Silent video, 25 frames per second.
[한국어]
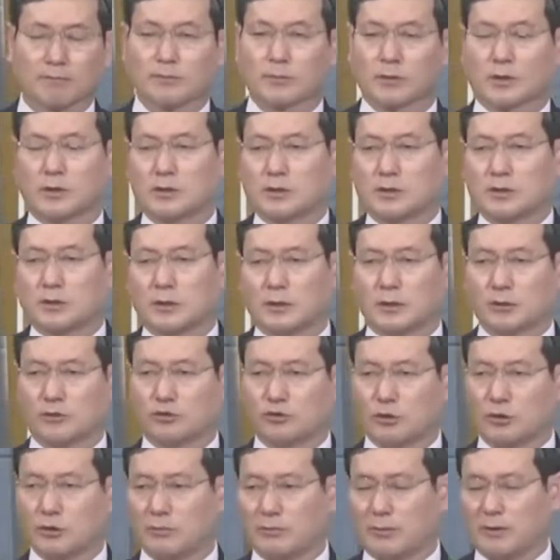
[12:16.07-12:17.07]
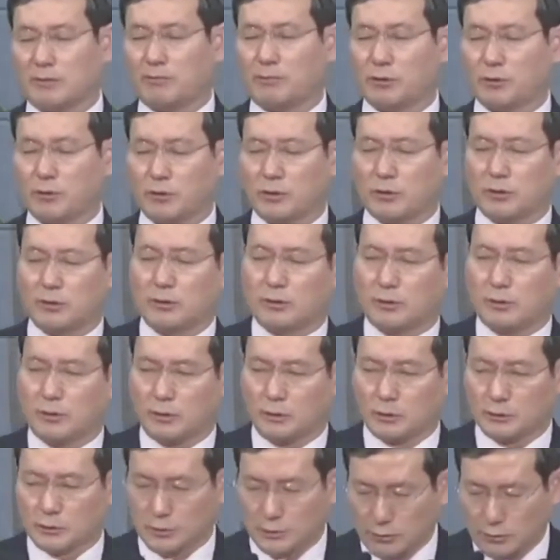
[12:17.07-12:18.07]
그래서 예수님의 보혈로
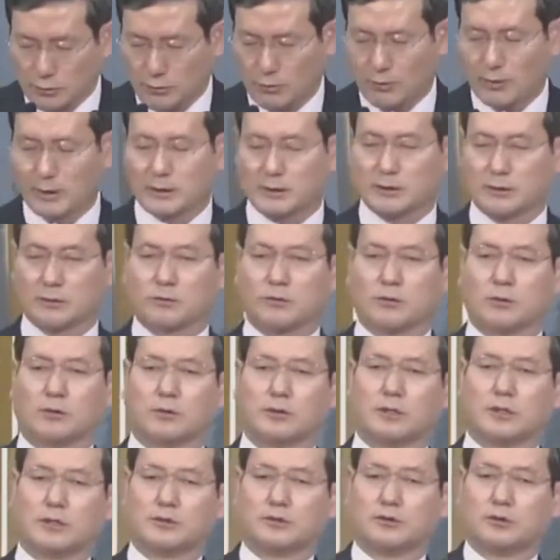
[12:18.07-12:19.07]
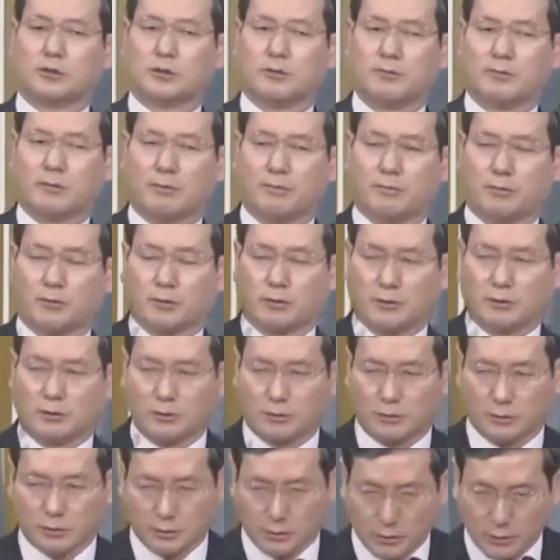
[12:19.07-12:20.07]
의로워지고 예수님의
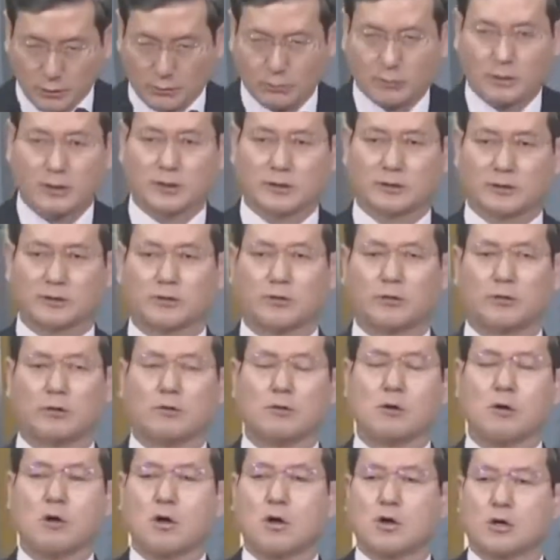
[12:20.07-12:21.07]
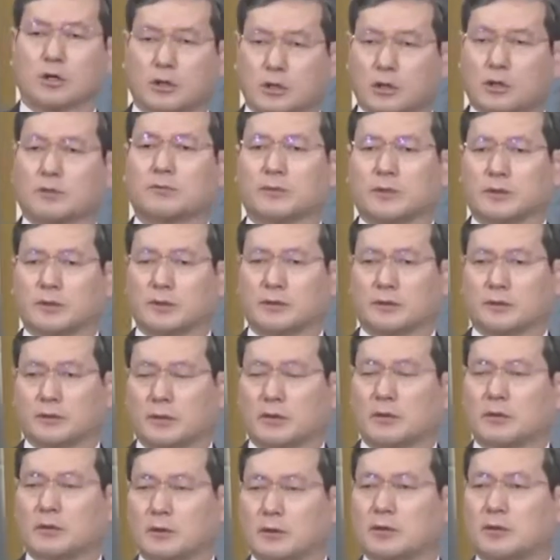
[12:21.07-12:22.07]
보혈로 거룩해지고 그러면
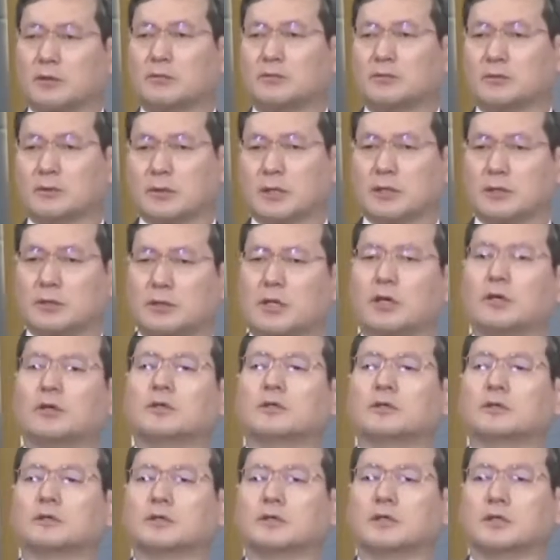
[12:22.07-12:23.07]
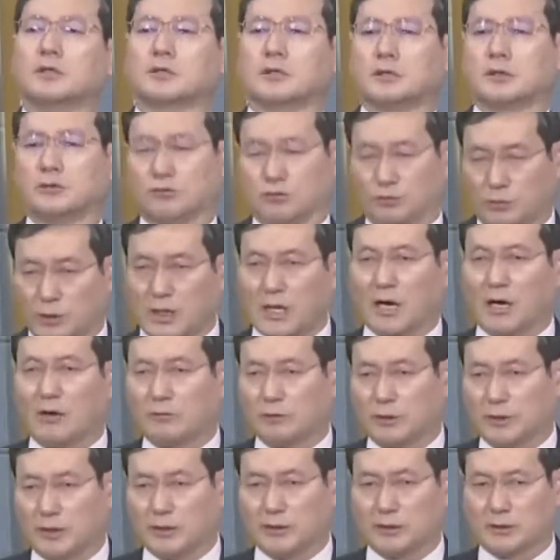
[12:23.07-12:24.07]
여러분 성령이 우리
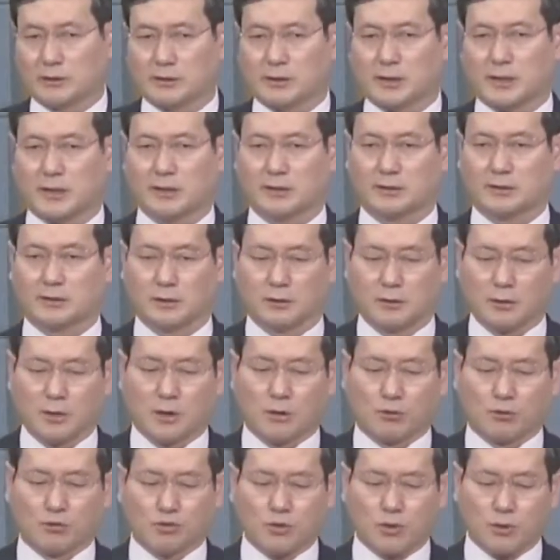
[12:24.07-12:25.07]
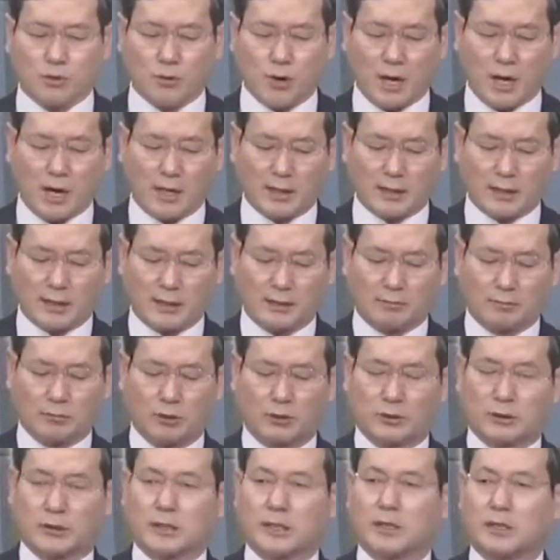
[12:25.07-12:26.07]
가운데 역사해서 우리와 하나님을
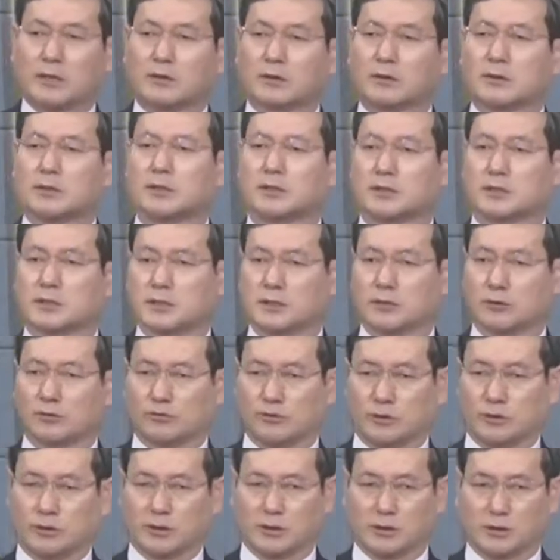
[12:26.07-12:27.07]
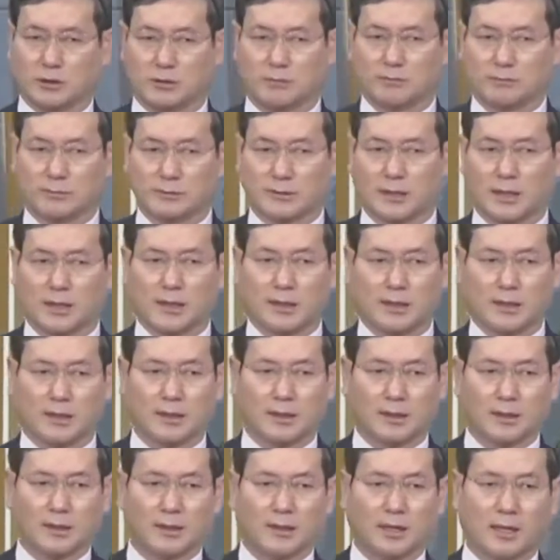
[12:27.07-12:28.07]
이렇게 연결시켜 주시는 겁니다.
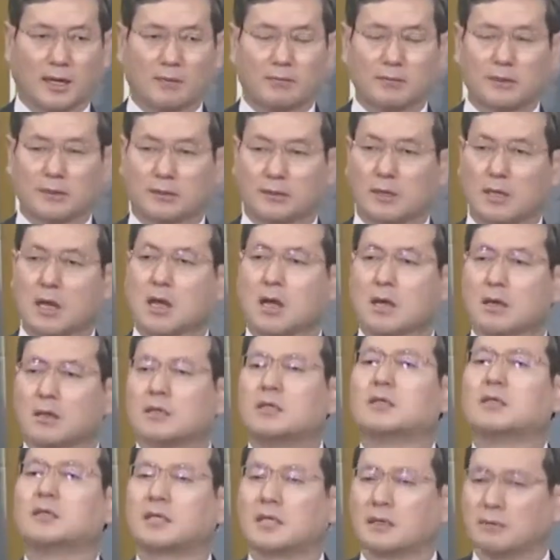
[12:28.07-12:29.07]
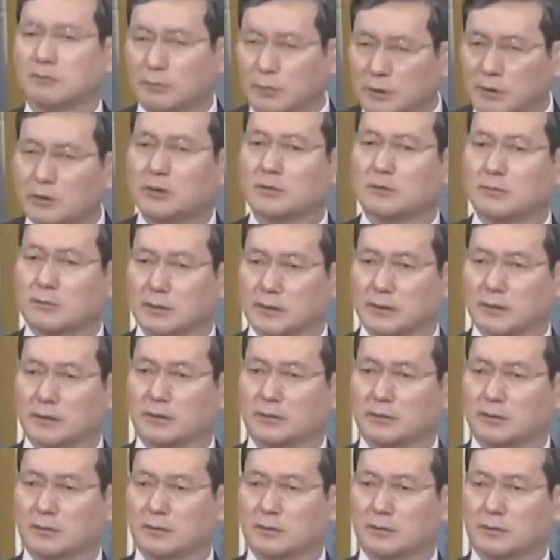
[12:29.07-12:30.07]
아멘. 그게
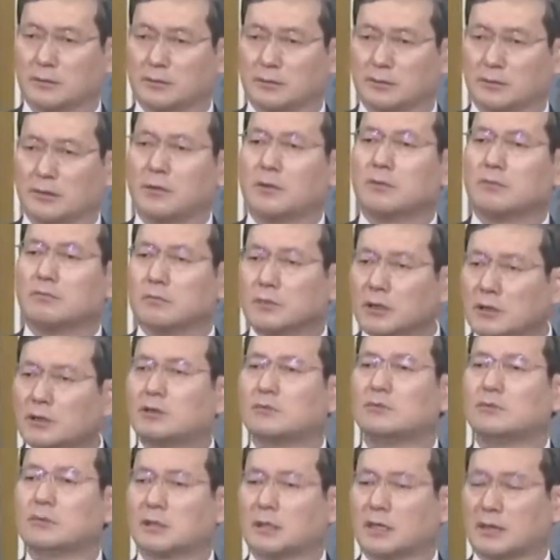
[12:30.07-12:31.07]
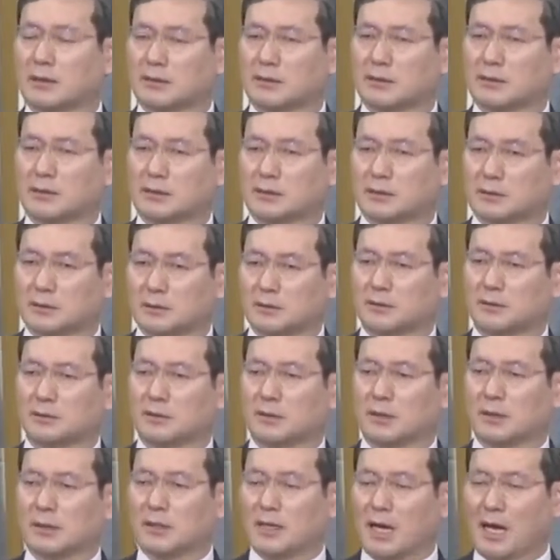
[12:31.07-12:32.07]
믿음이에요. 믿음이라는 것은
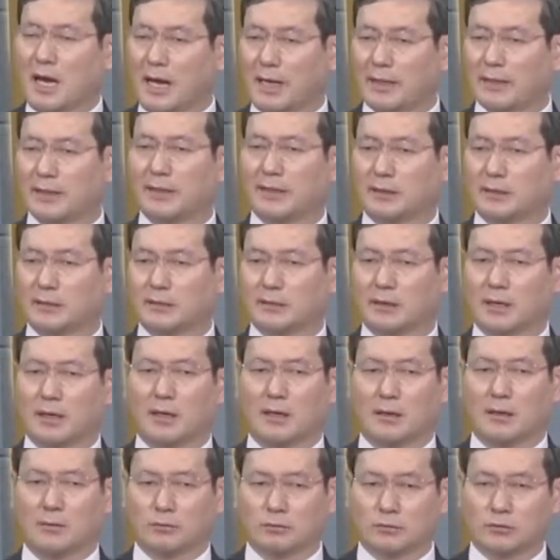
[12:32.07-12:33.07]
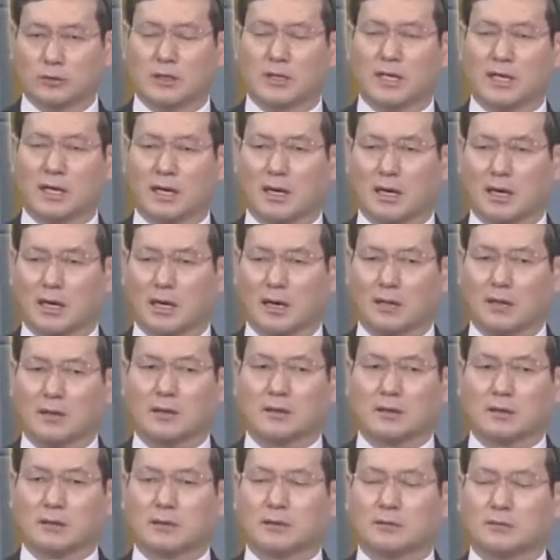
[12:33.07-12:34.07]
하나님과 우리가
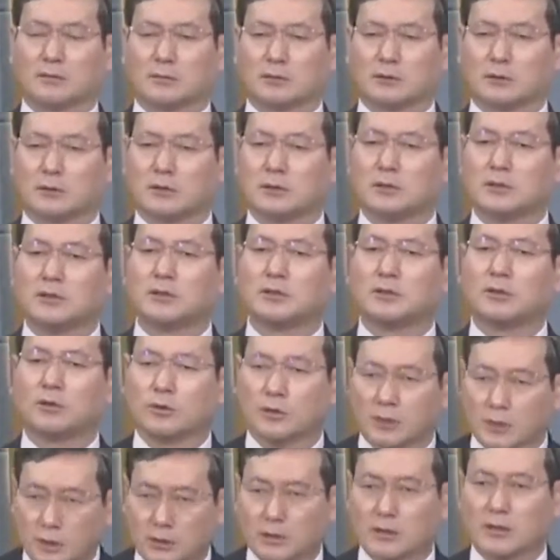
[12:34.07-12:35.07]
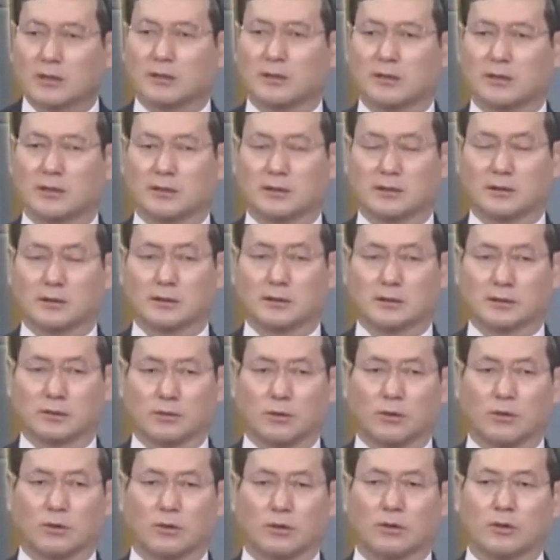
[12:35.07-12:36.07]
여러분 의로 연결되는
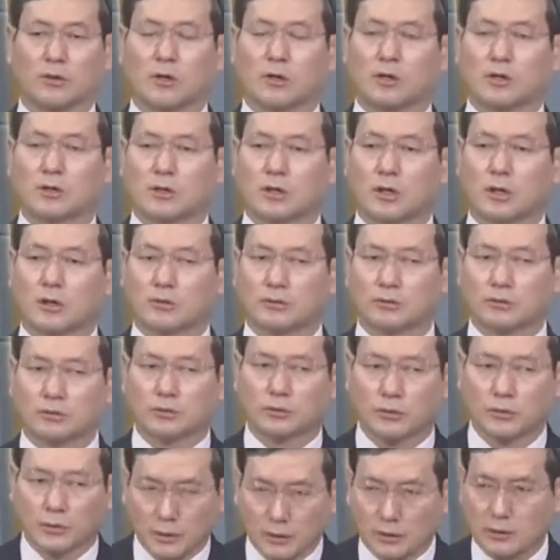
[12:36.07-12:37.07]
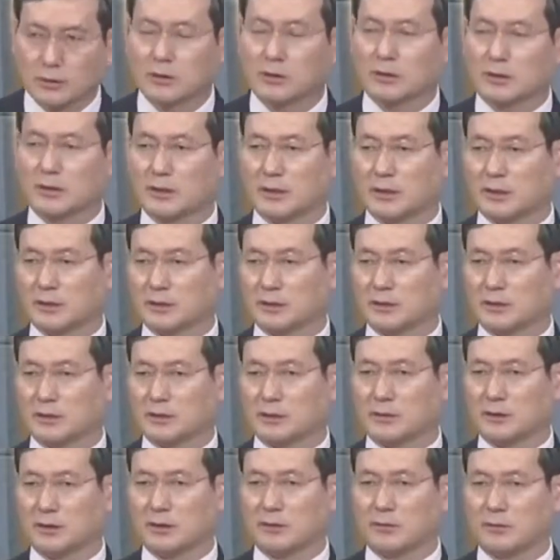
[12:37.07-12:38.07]
것이고 거룩으로 연결되는
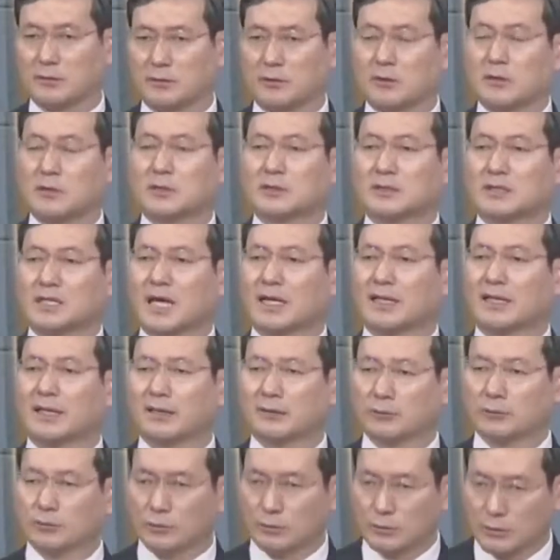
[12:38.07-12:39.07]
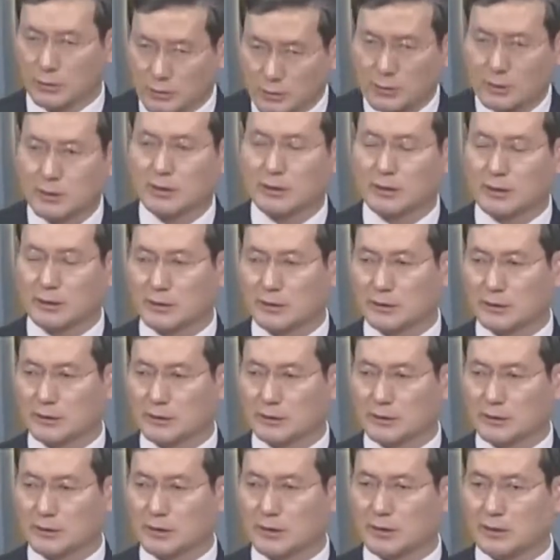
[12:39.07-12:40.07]
것이에요. 사랑으로 연결되는
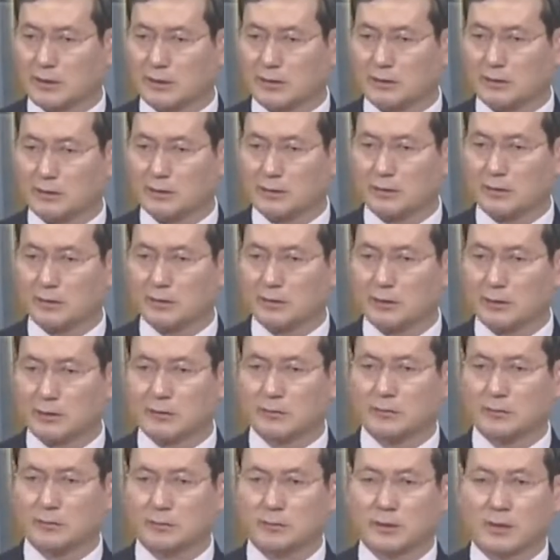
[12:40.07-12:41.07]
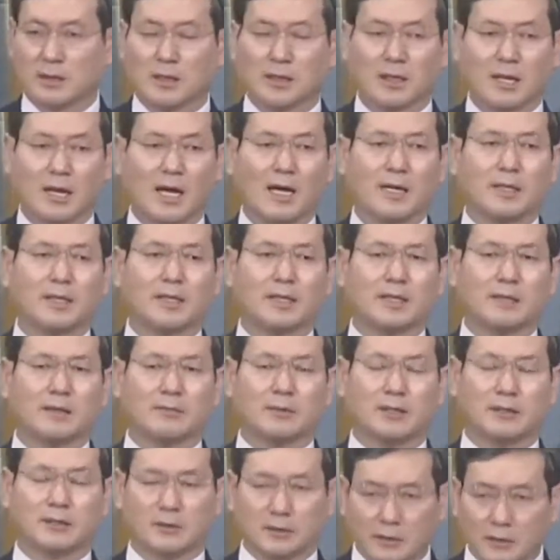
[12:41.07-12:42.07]
것이에요. 여러분
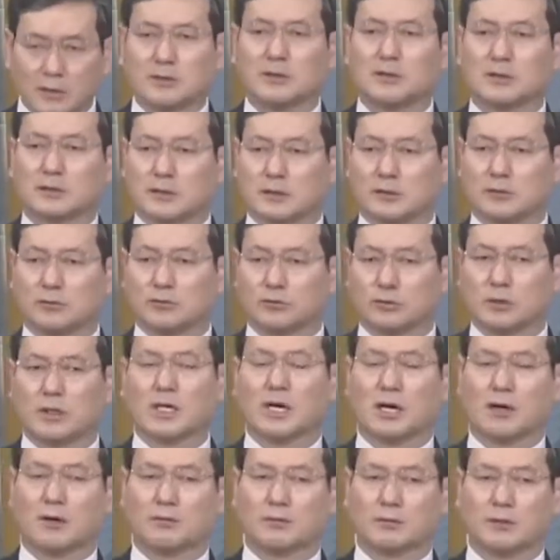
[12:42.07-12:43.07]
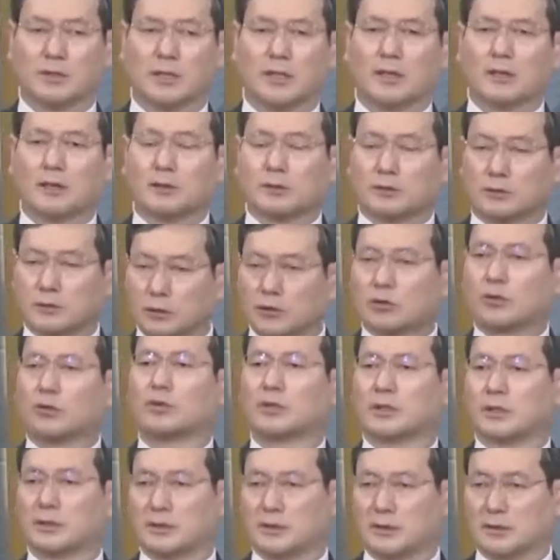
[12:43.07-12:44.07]
하나님의 능력이 우리 가운데
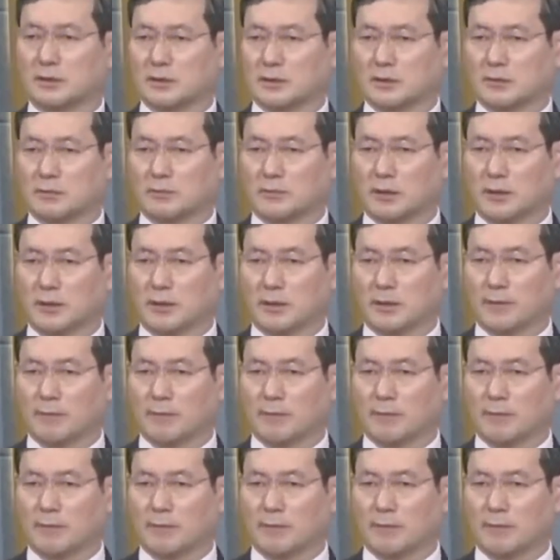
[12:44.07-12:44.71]
들어오게 되는 겁니다.